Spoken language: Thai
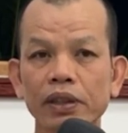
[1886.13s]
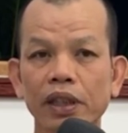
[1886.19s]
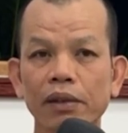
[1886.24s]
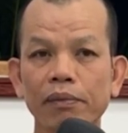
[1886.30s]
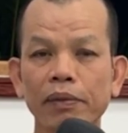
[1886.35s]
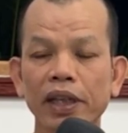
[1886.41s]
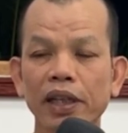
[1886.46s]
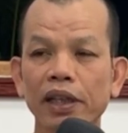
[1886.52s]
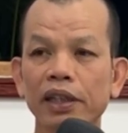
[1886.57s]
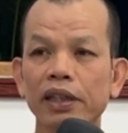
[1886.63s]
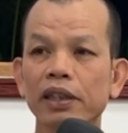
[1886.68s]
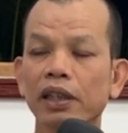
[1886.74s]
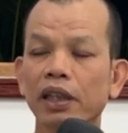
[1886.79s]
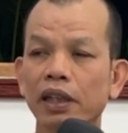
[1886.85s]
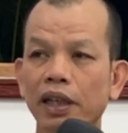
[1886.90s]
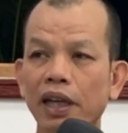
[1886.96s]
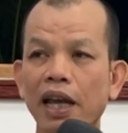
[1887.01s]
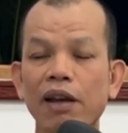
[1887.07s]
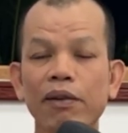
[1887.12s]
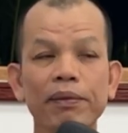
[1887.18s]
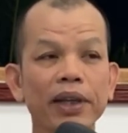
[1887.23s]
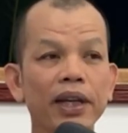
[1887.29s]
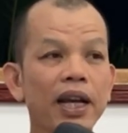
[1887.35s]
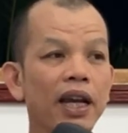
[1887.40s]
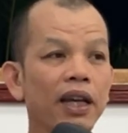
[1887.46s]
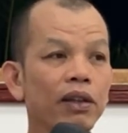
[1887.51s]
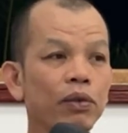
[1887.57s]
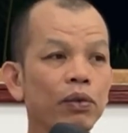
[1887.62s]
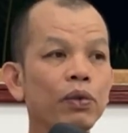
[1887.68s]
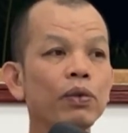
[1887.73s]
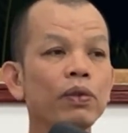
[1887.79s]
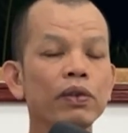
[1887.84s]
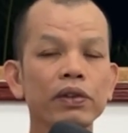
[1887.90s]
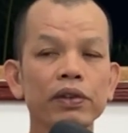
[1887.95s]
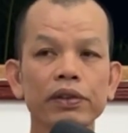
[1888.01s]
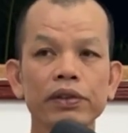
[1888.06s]
เห็นไหมกินข้าวไม่ได้ทุ
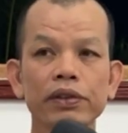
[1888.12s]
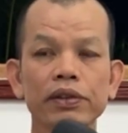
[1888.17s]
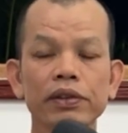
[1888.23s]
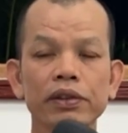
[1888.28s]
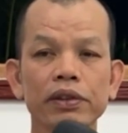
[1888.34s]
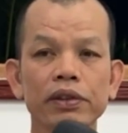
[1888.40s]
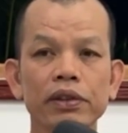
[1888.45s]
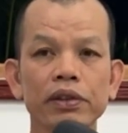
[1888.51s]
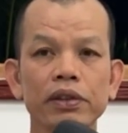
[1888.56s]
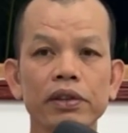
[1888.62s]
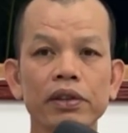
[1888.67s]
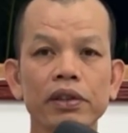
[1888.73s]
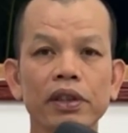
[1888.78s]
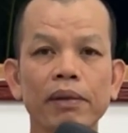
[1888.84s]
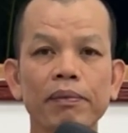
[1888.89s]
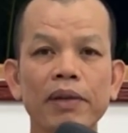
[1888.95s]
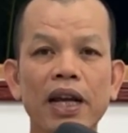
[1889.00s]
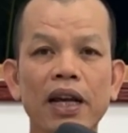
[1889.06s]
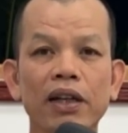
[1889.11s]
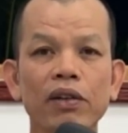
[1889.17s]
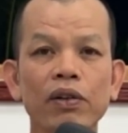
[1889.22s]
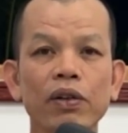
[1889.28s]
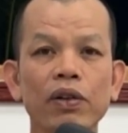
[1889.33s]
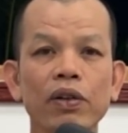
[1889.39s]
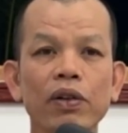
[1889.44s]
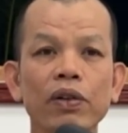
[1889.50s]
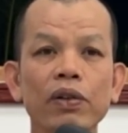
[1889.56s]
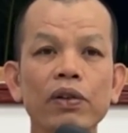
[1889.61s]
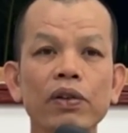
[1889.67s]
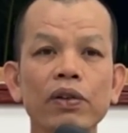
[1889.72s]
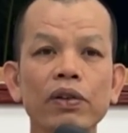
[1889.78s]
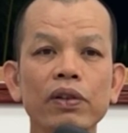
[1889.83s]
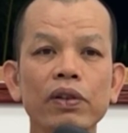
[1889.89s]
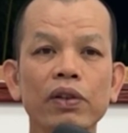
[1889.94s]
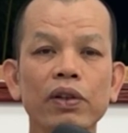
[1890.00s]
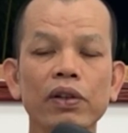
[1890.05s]
ก น้ำหนักลดลง
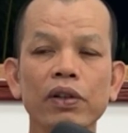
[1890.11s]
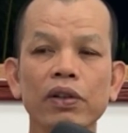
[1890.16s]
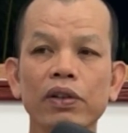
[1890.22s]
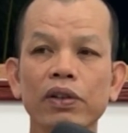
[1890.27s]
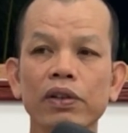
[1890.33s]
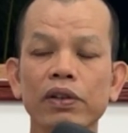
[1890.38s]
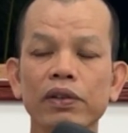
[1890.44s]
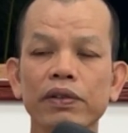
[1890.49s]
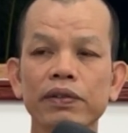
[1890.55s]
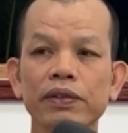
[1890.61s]
ลดลง